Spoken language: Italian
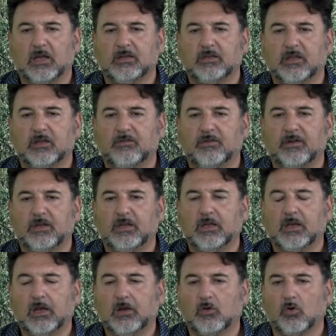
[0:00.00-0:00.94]

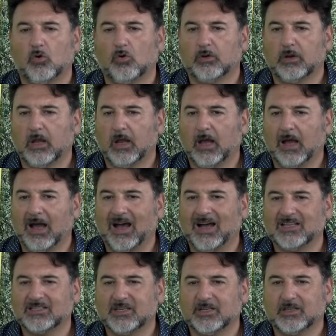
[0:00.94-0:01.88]
intervenire con
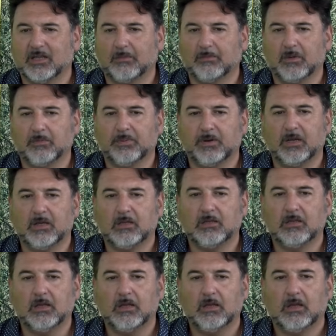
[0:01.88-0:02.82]

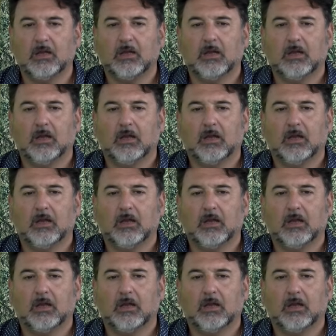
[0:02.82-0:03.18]
acetamiprid